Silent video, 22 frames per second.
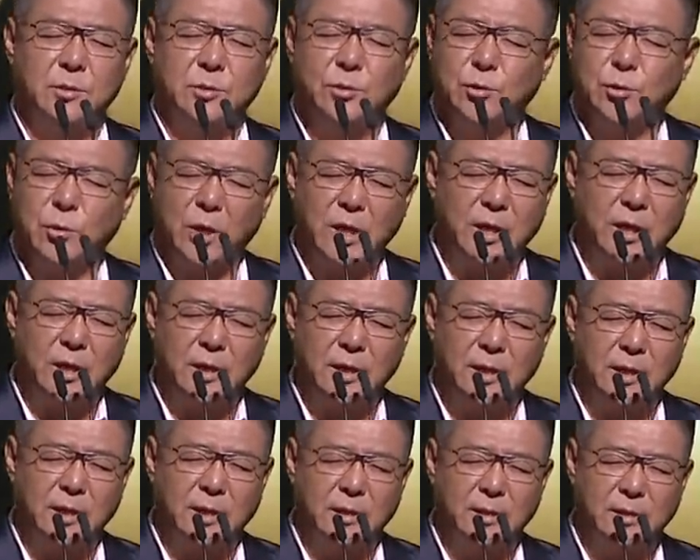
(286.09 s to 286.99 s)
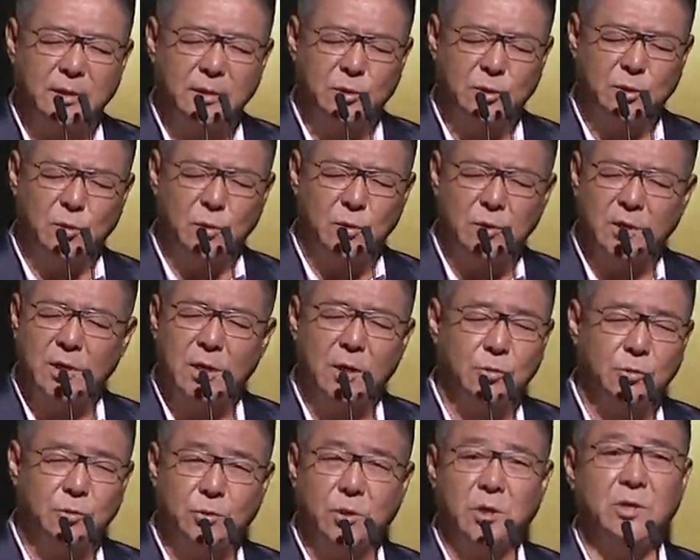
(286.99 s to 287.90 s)
最重
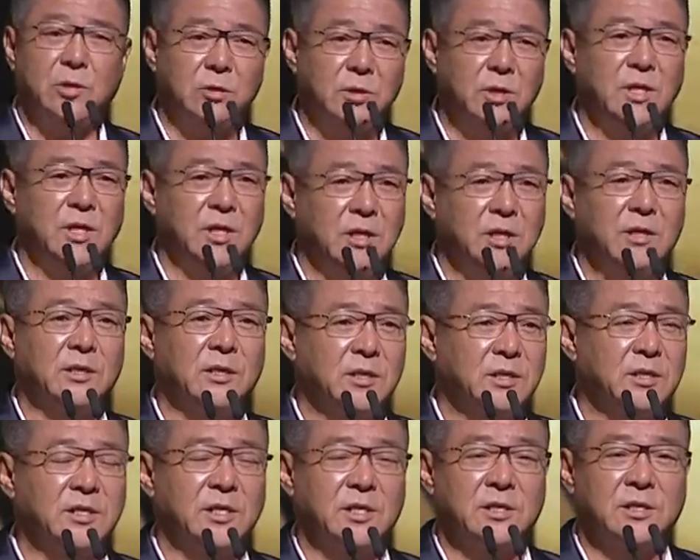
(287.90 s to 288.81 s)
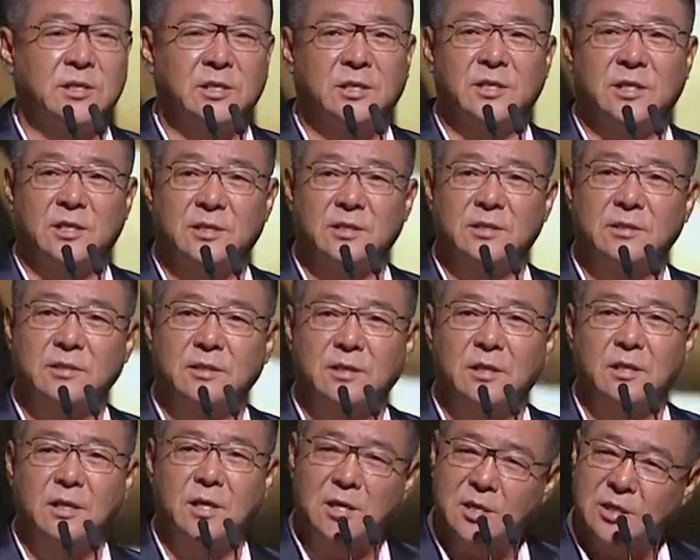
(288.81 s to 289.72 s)
要、最有意义的一件事情，
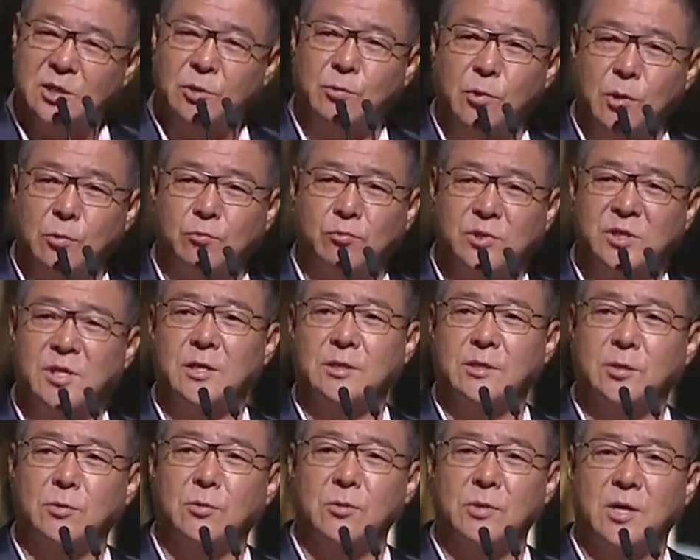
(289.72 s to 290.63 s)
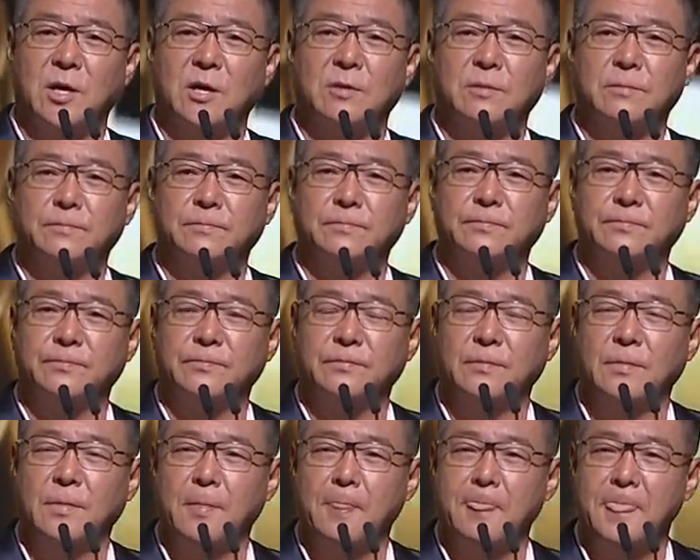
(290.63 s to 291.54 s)
更是我无上的荣耀。
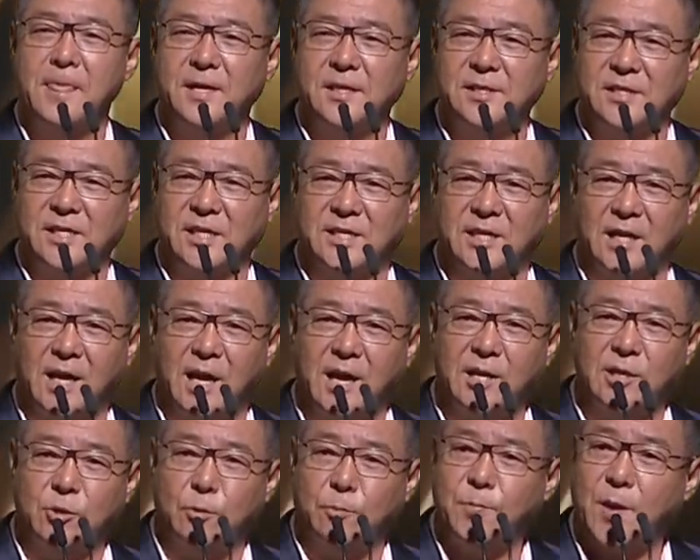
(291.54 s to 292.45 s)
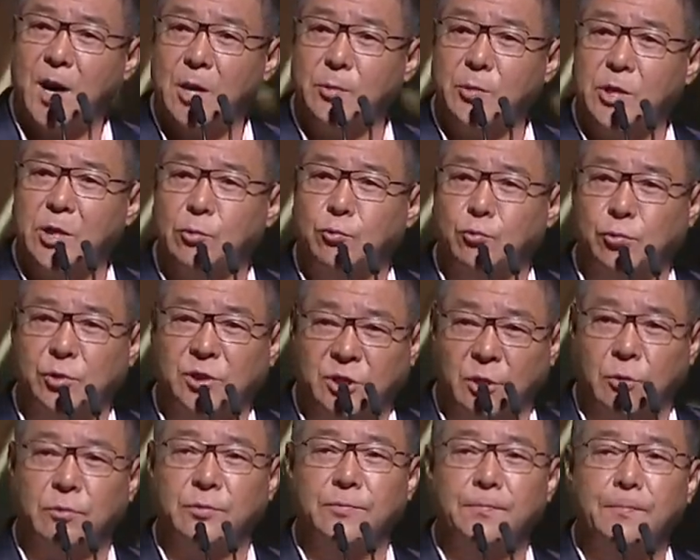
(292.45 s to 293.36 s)
接下来有8位鼓
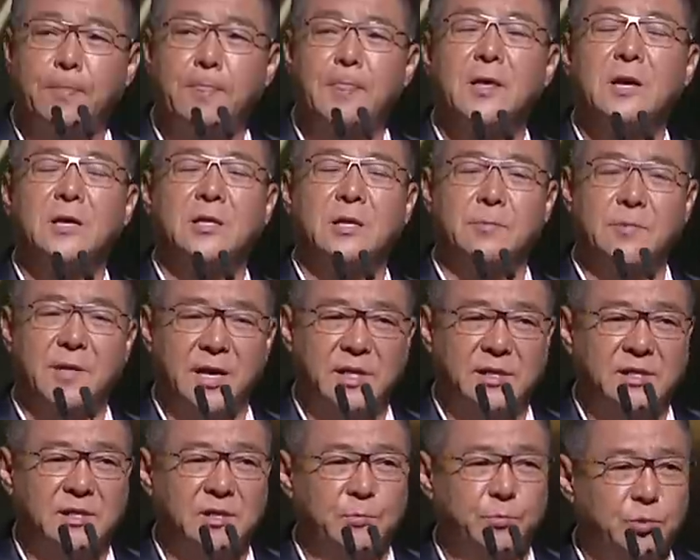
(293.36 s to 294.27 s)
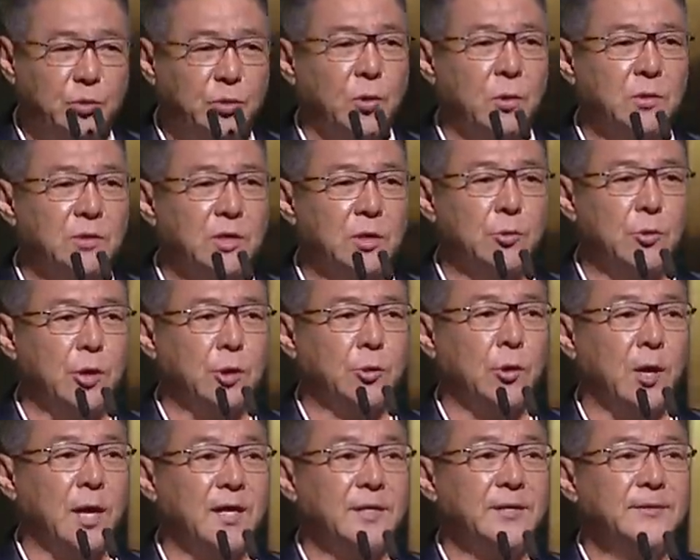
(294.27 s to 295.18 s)
手，他们来自不同的乐
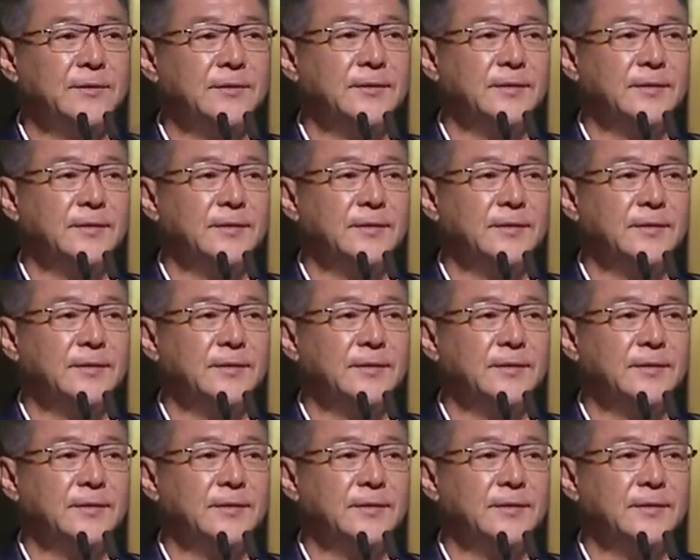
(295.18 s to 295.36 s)
团，